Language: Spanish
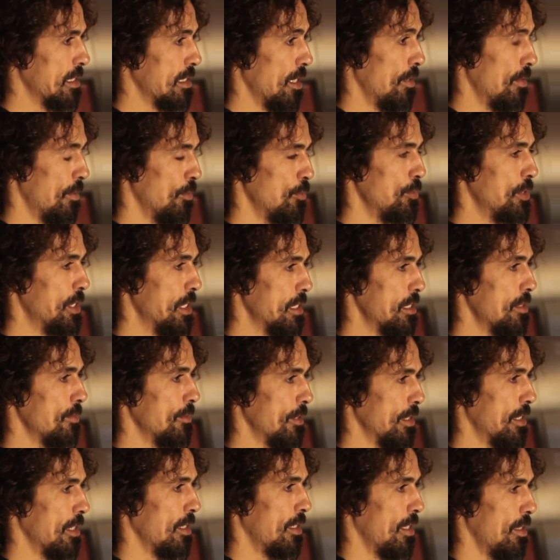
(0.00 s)
sabe muchísimo
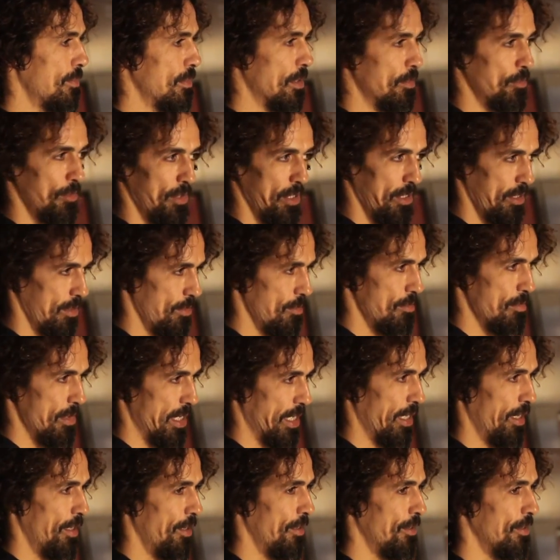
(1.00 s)
de este tema, muchísimo
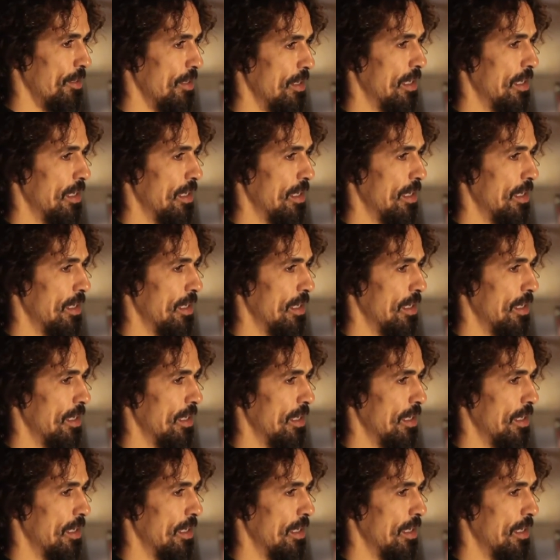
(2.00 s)
más que yo.